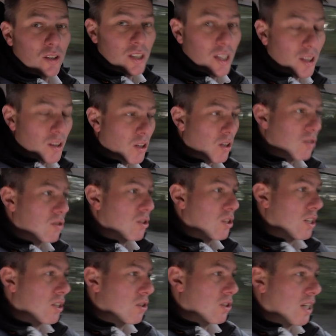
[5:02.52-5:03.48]

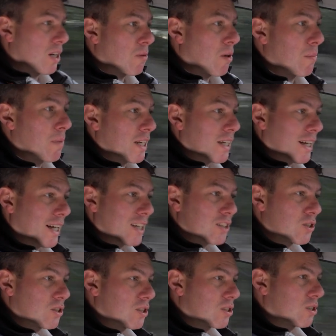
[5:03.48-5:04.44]
jednorodzonego dał, aby
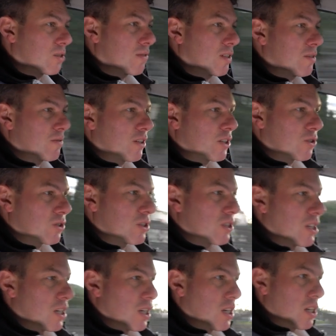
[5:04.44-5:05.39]
każdy, kto weń wierzy,
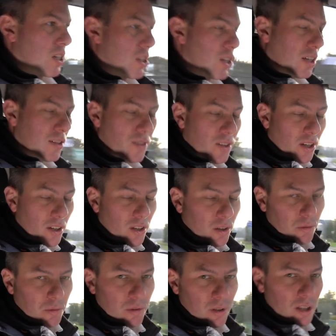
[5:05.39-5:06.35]
nie
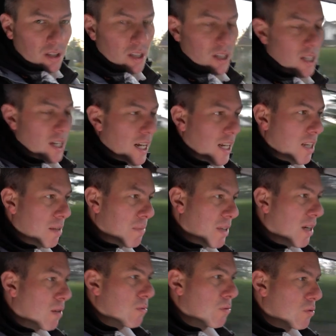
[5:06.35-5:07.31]
zginął, ale
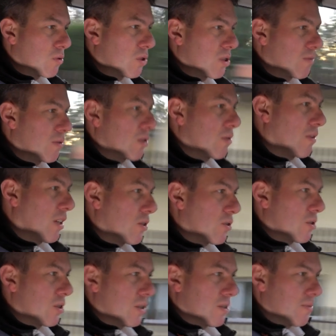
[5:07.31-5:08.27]
miał żywot
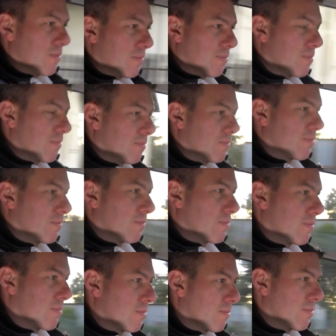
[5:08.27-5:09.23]
wieczny.
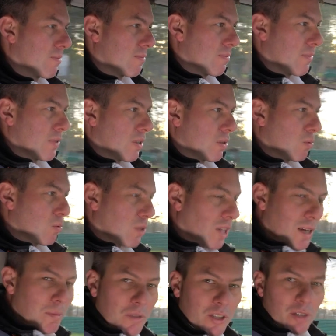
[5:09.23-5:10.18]

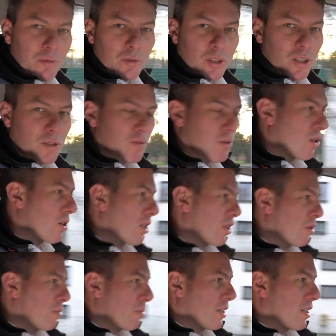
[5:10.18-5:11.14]
Udajmy się dziś w
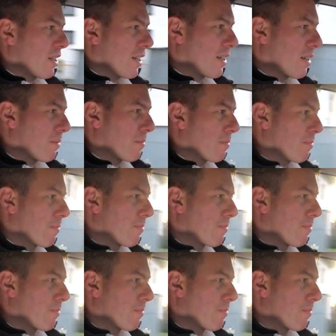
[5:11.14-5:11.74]
drogę do Betlejem.